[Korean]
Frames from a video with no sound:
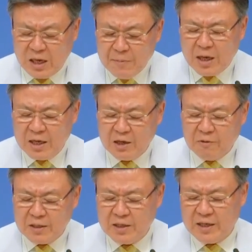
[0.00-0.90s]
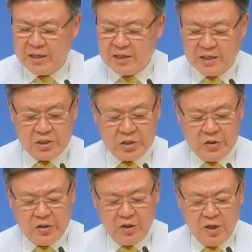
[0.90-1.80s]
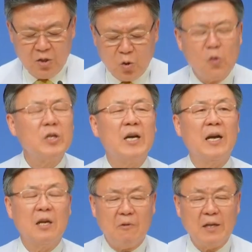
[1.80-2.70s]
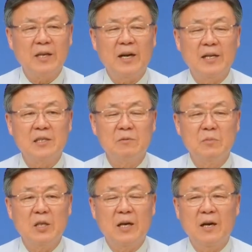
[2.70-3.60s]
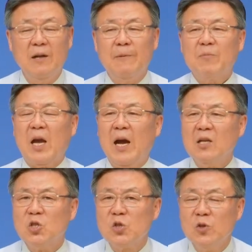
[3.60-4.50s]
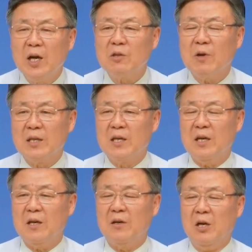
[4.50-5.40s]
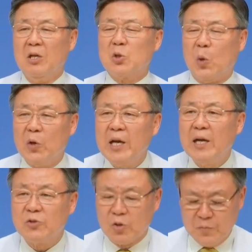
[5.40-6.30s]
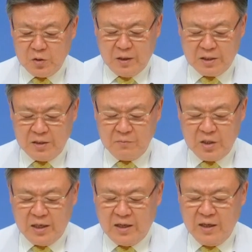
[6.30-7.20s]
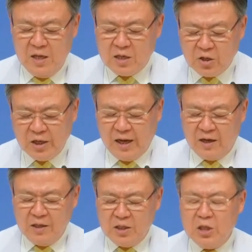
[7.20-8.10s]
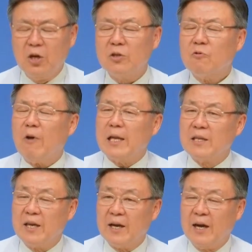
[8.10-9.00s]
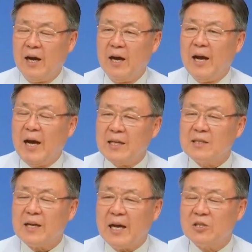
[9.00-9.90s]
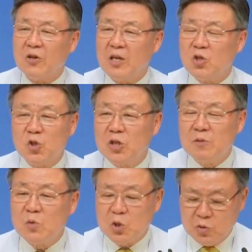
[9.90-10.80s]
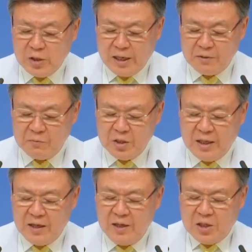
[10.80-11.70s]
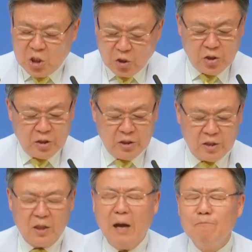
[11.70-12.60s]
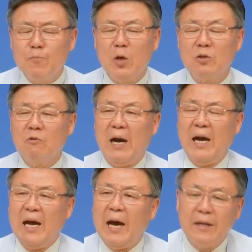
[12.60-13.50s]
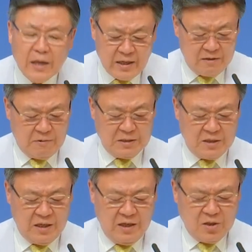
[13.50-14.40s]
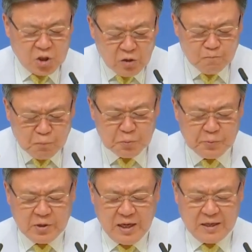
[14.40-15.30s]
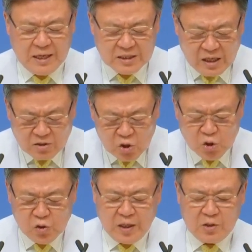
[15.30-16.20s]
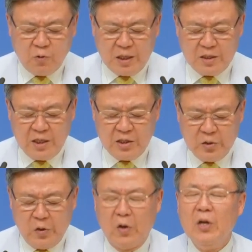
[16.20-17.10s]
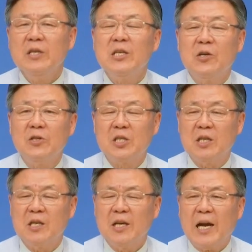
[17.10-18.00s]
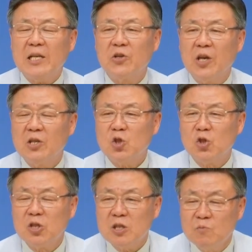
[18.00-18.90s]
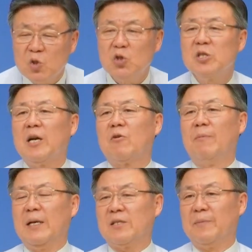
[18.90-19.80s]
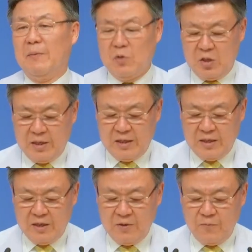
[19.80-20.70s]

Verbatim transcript: 자매 간의 관계가 있겠지요. 동기 간의 관계가 있습니다. 다 중요한 관계예요. 소홀히 할 수 없는 관계입니다. 그러나 이런 관계가 한 가정의 중심축은 아닙니다. 성경은 남편과 아내의 관계, 즉 부부가 가장 중요한 관계이고 이것이 가정의 중심축이라고 말씀합니다.